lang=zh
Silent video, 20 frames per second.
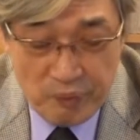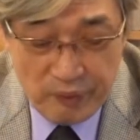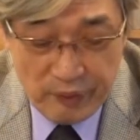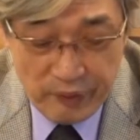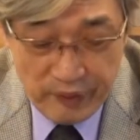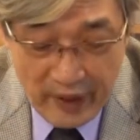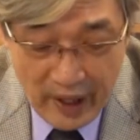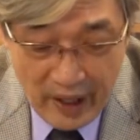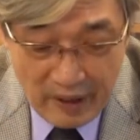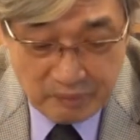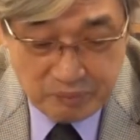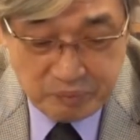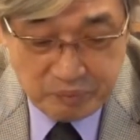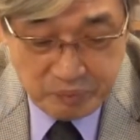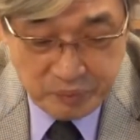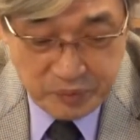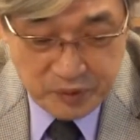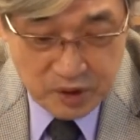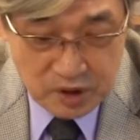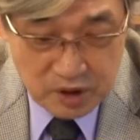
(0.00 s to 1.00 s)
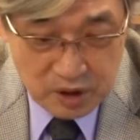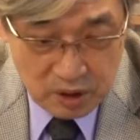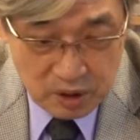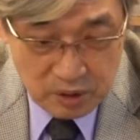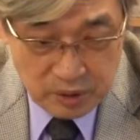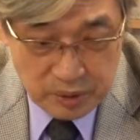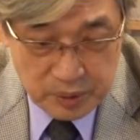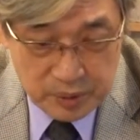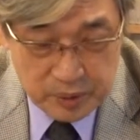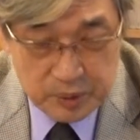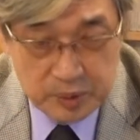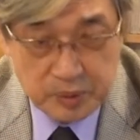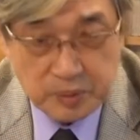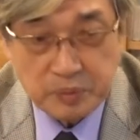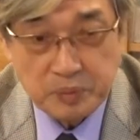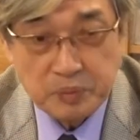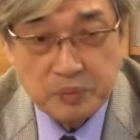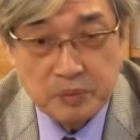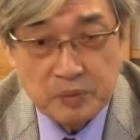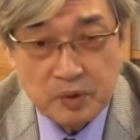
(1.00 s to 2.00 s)
那周瑜
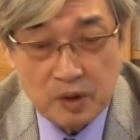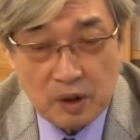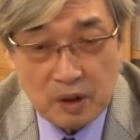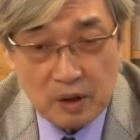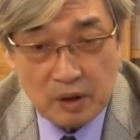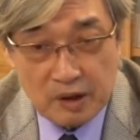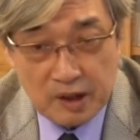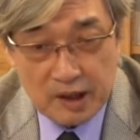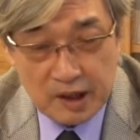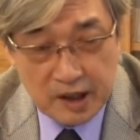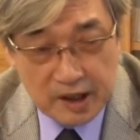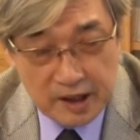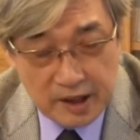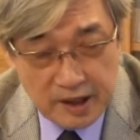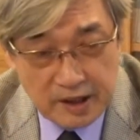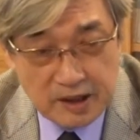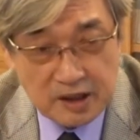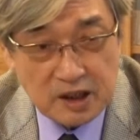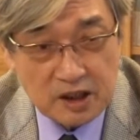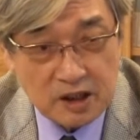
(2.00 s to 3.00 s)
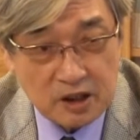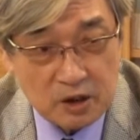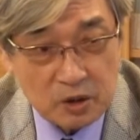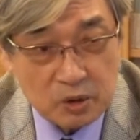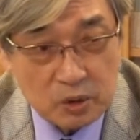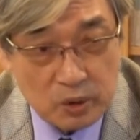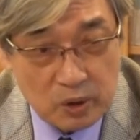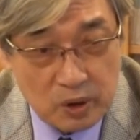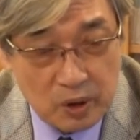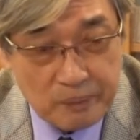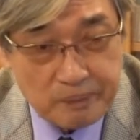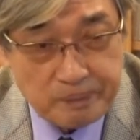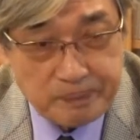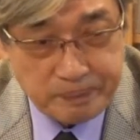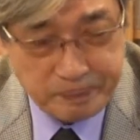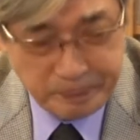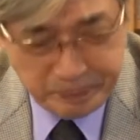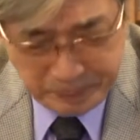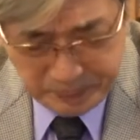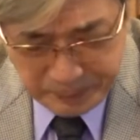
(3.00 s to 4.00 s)
可以说，
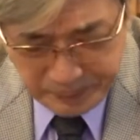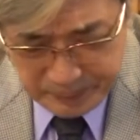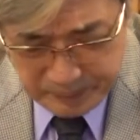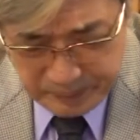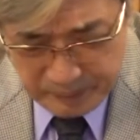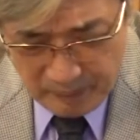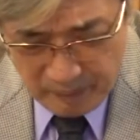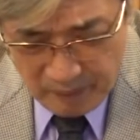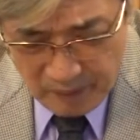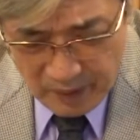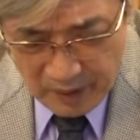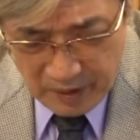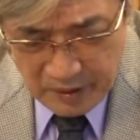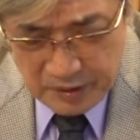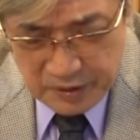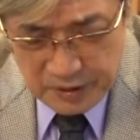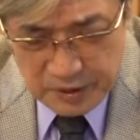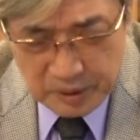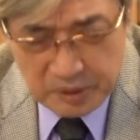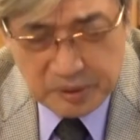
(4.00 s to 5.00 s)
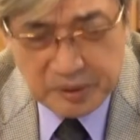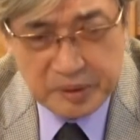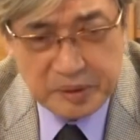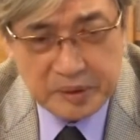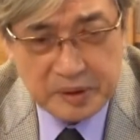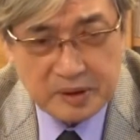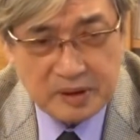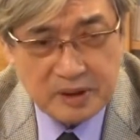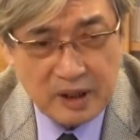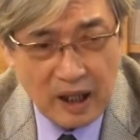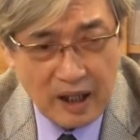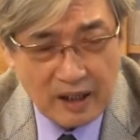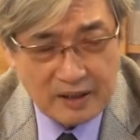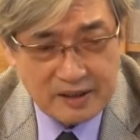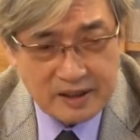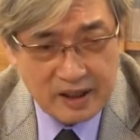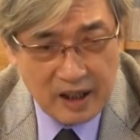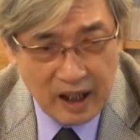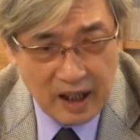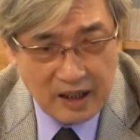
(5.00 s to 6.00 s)
由于他
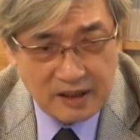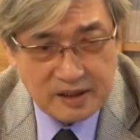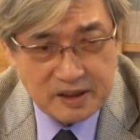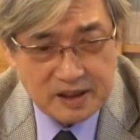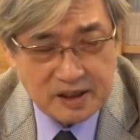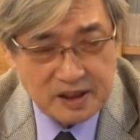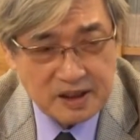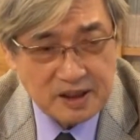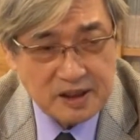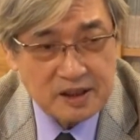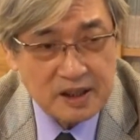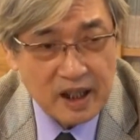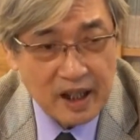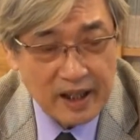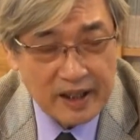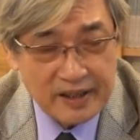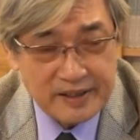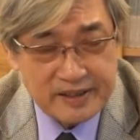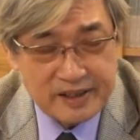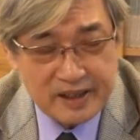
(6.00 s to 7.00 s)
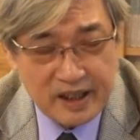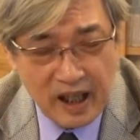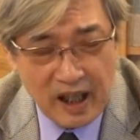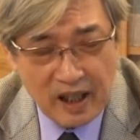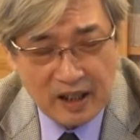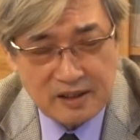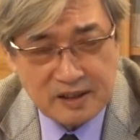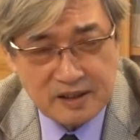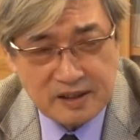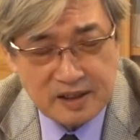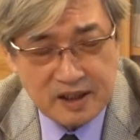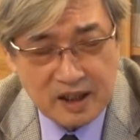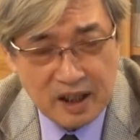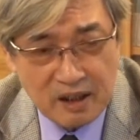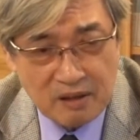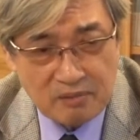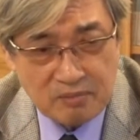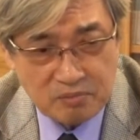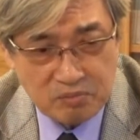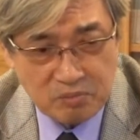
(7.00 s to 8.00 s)
长期在长
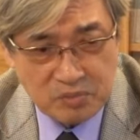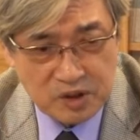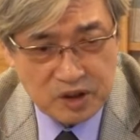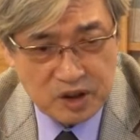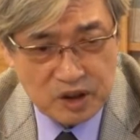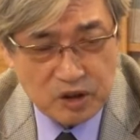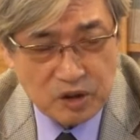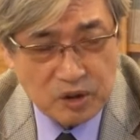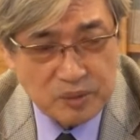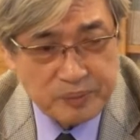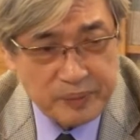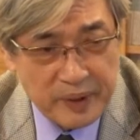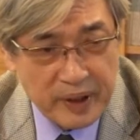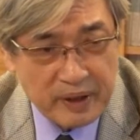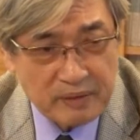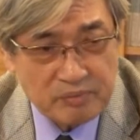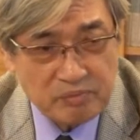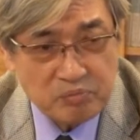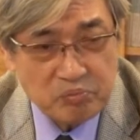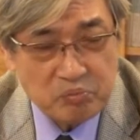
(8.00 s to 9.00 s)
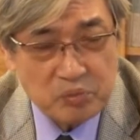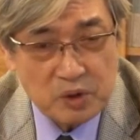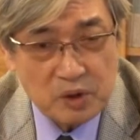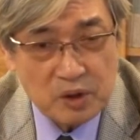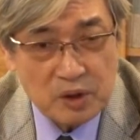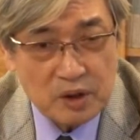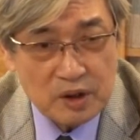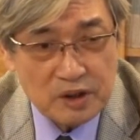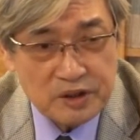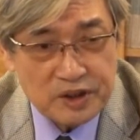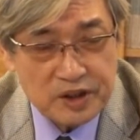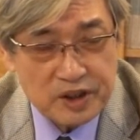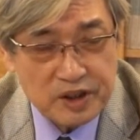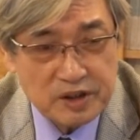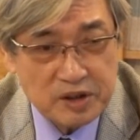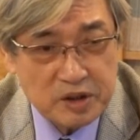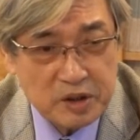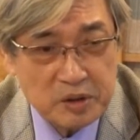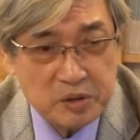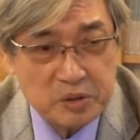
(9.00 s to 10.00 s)
江周边进
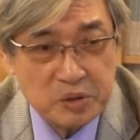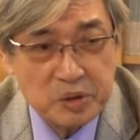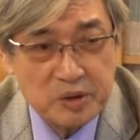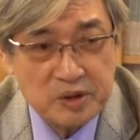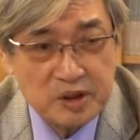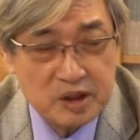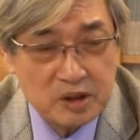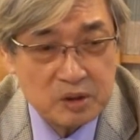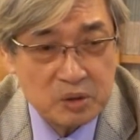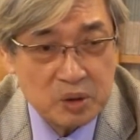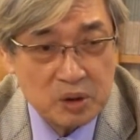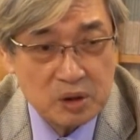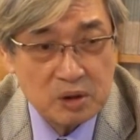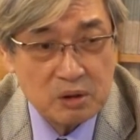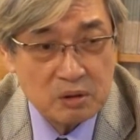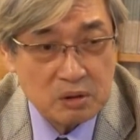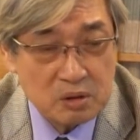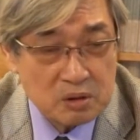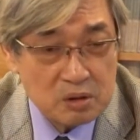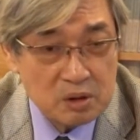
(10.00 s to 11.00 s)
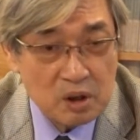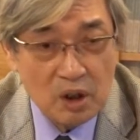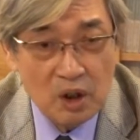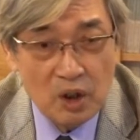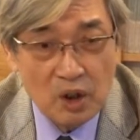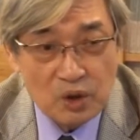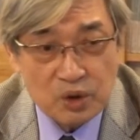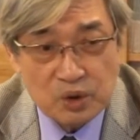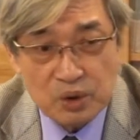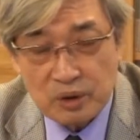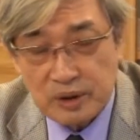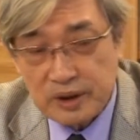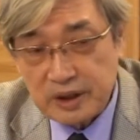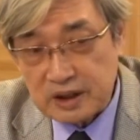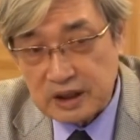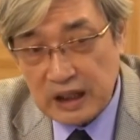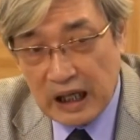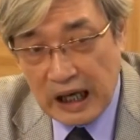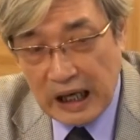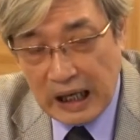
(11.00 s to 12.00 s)
行军事活动，所以
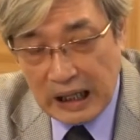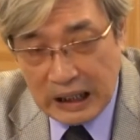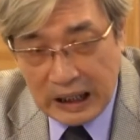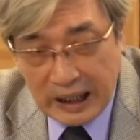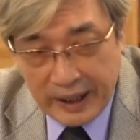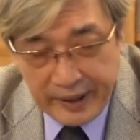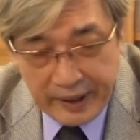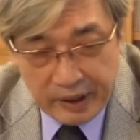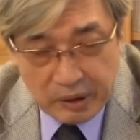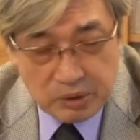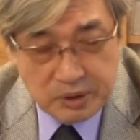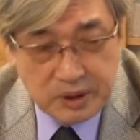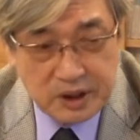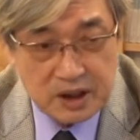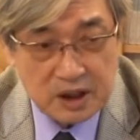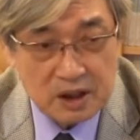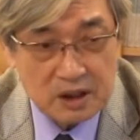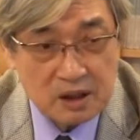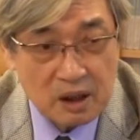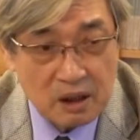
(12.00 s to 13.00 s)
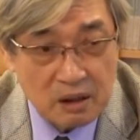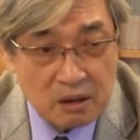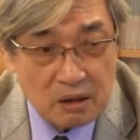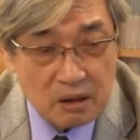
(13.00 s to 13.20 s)
他了解到